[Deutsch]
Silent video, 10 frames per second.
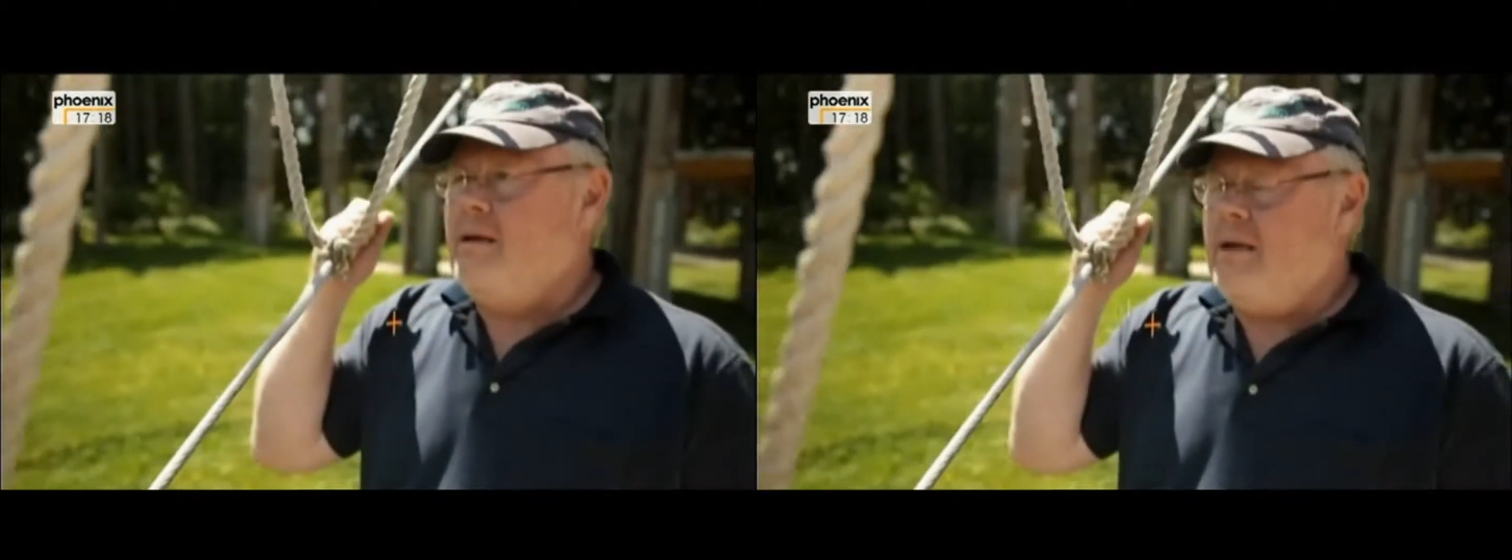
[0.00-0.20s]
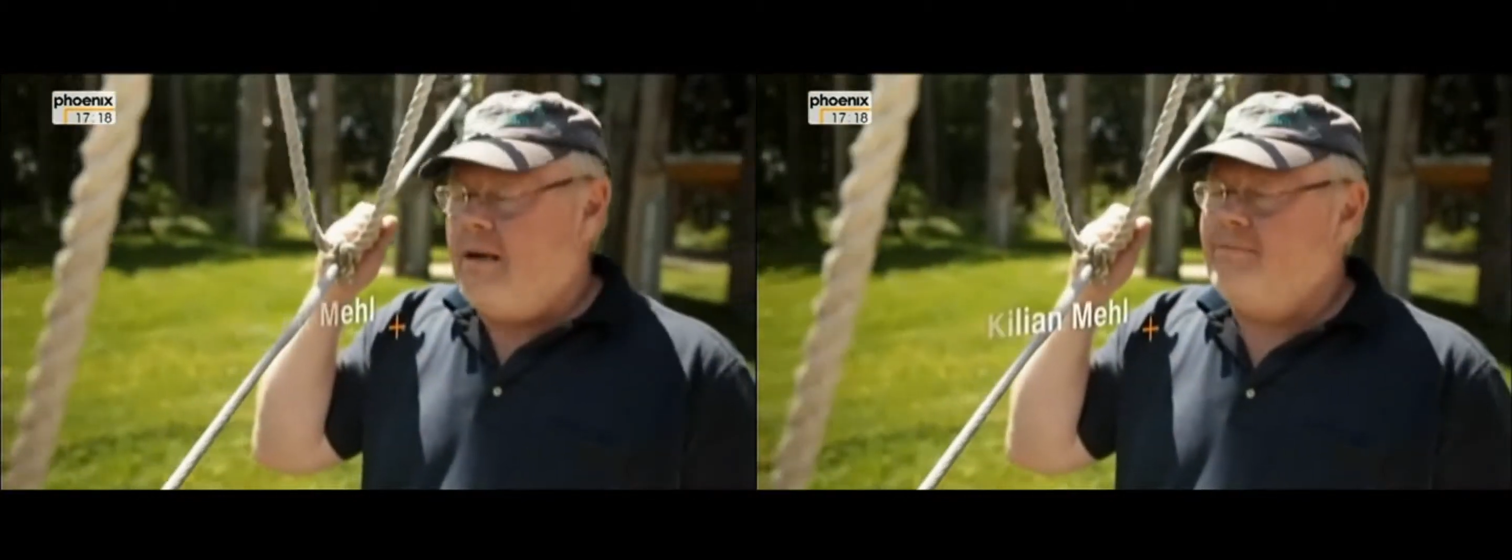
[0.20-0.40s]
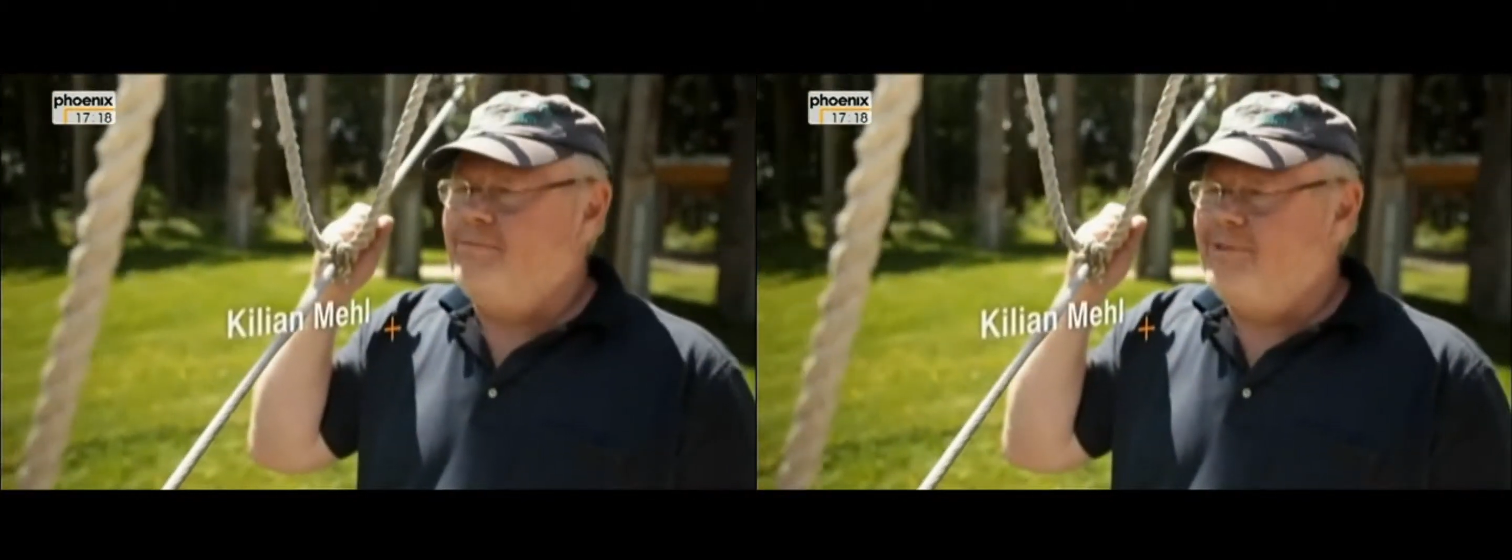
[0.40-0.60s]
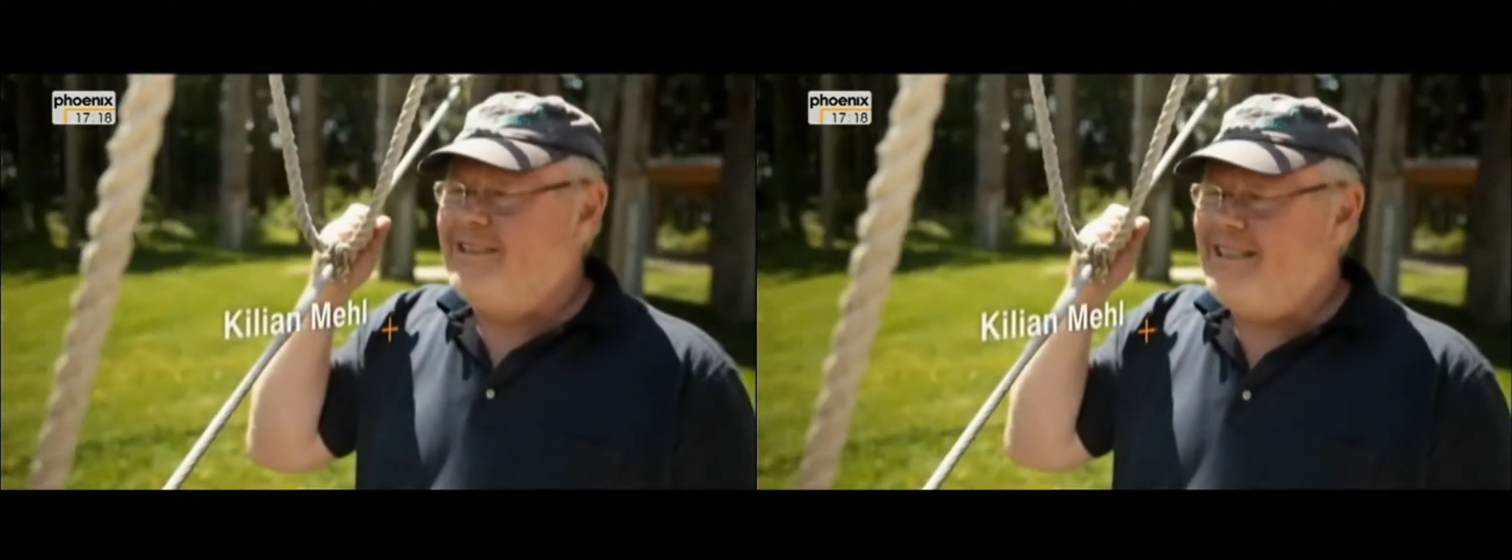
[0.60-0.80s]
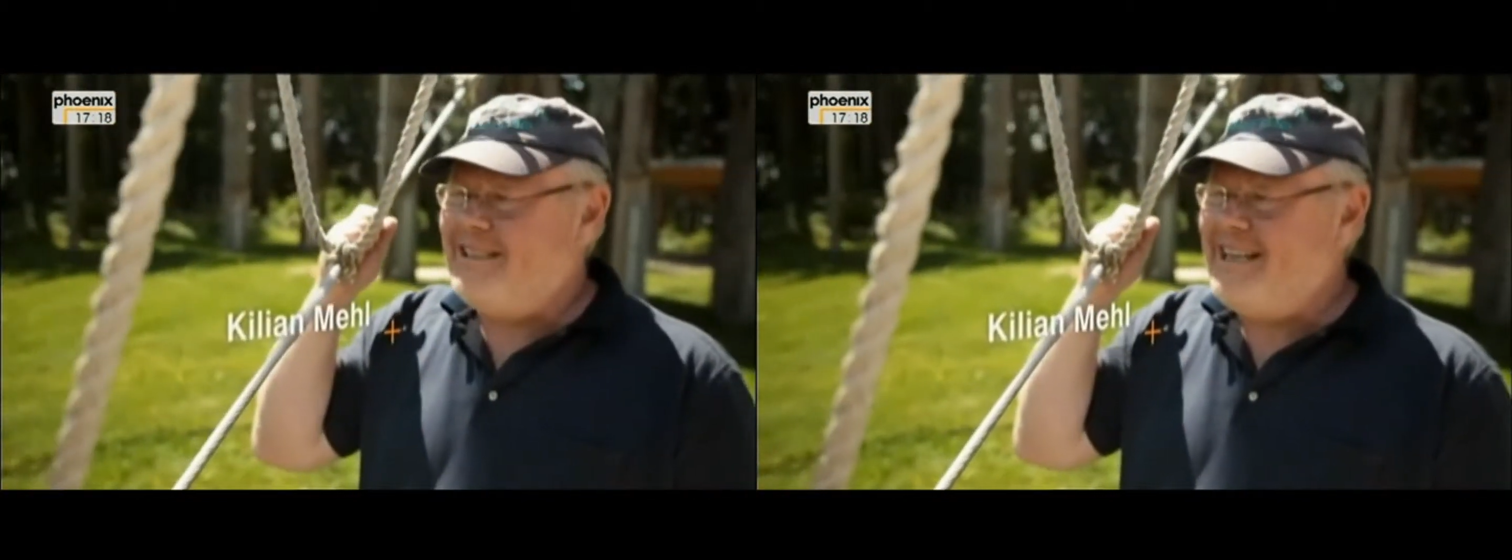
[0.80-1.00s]
Ja,
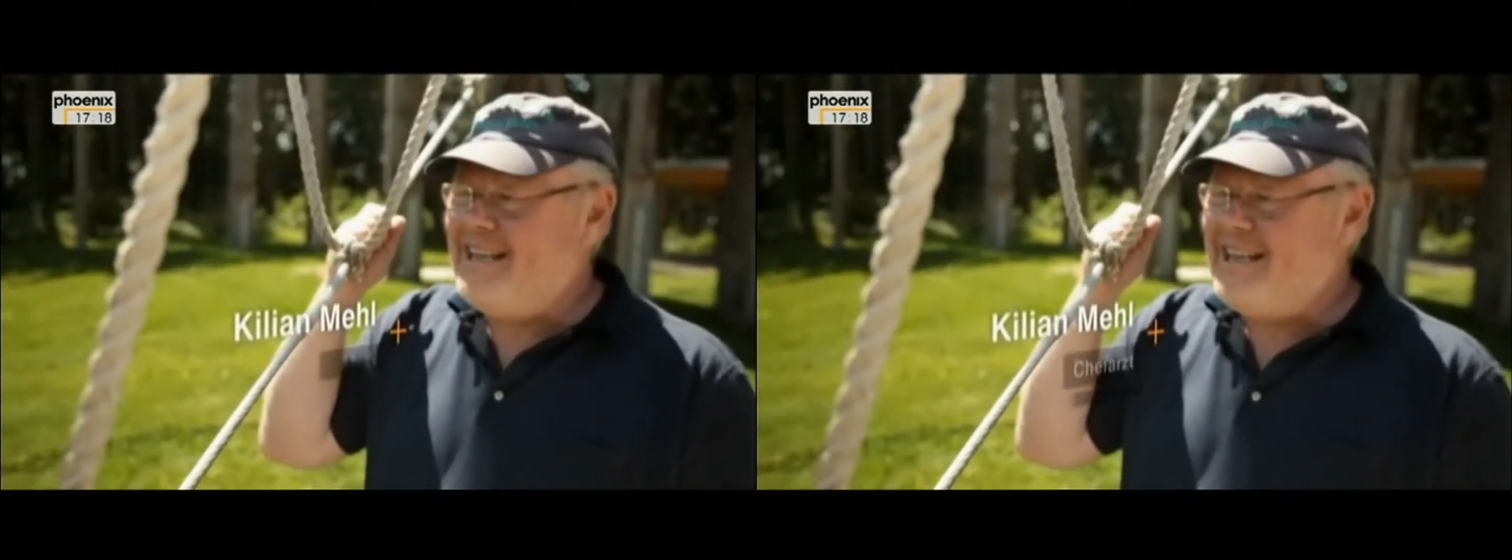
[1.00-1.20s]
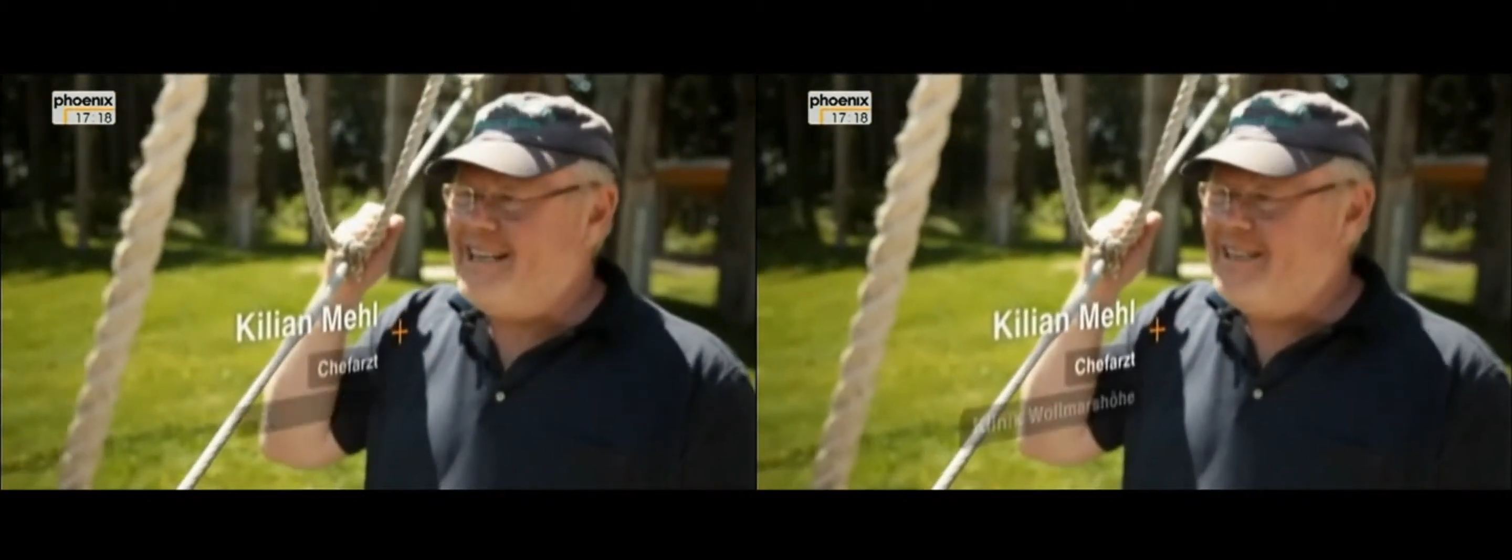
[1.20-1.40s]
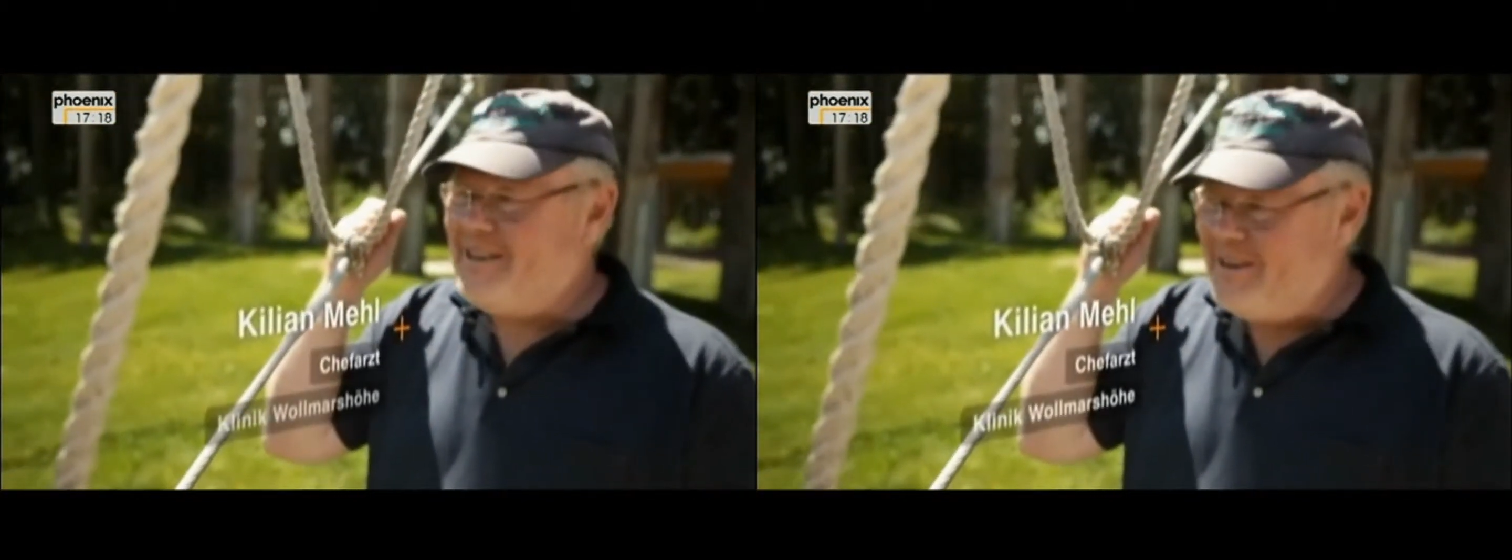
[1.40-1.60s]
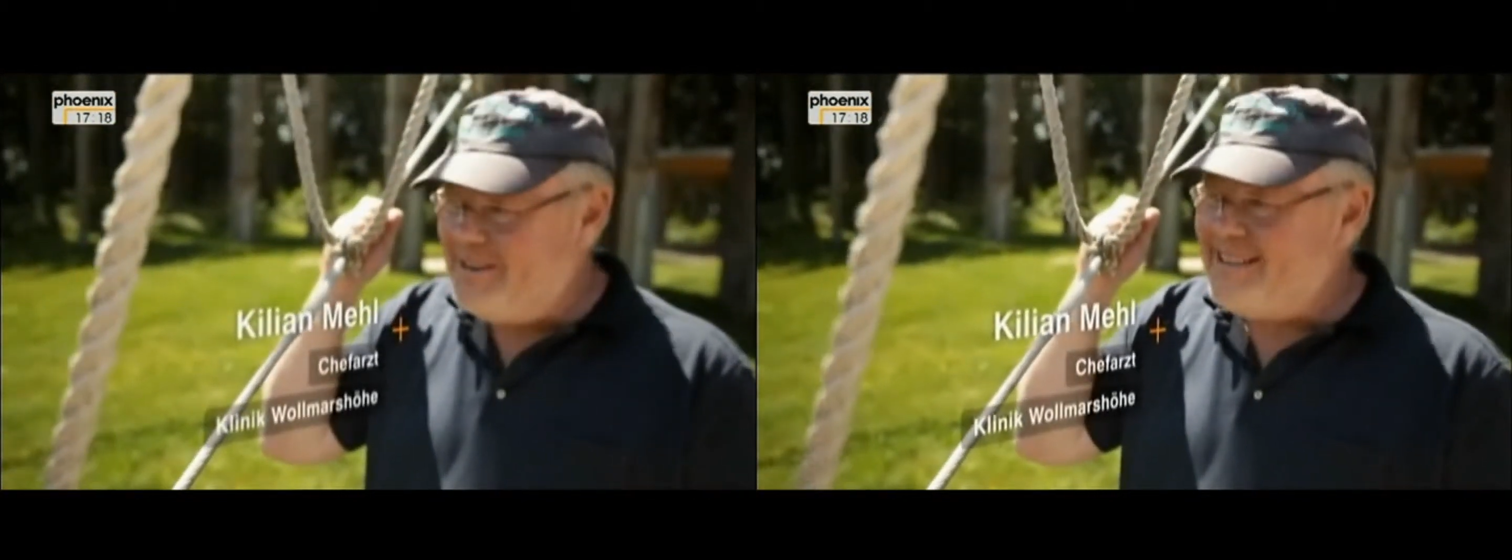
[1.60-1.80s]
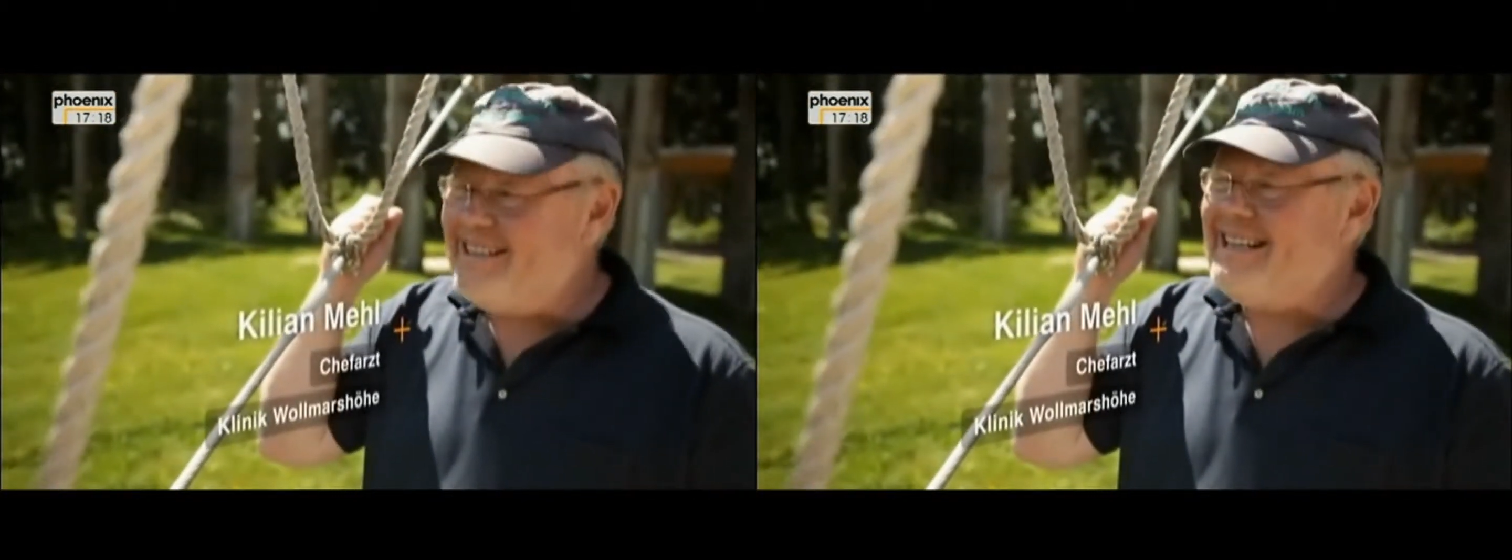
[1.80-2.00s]
Sie sind, sie
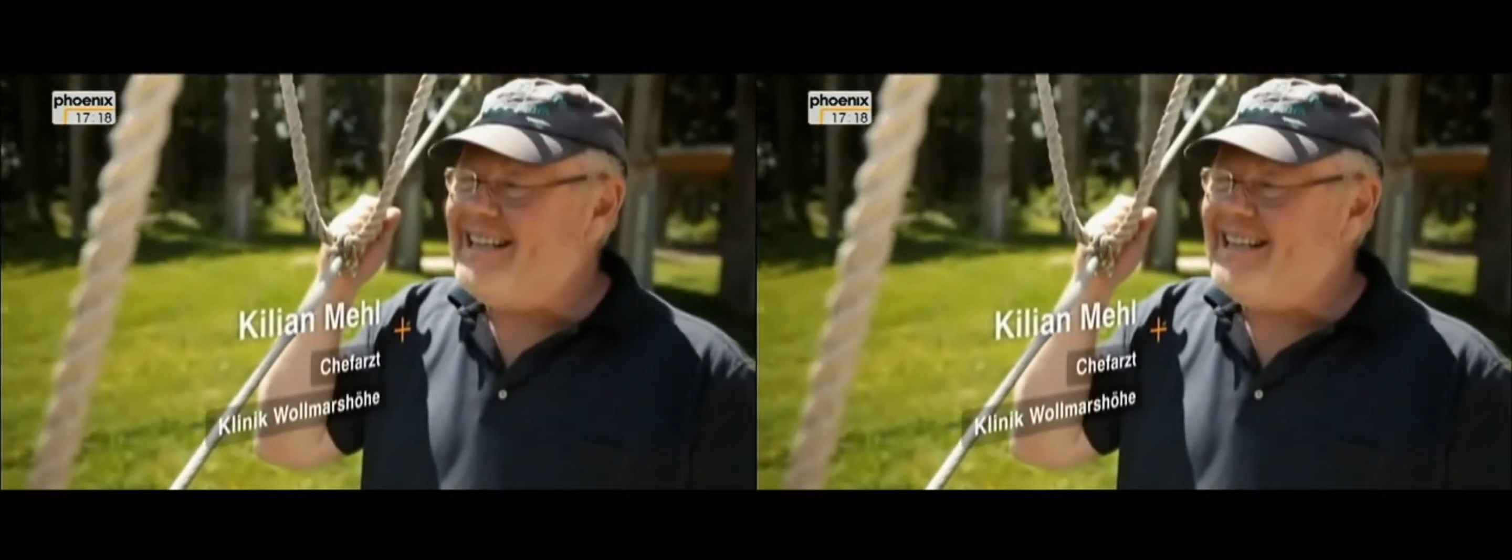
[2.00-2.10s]
können,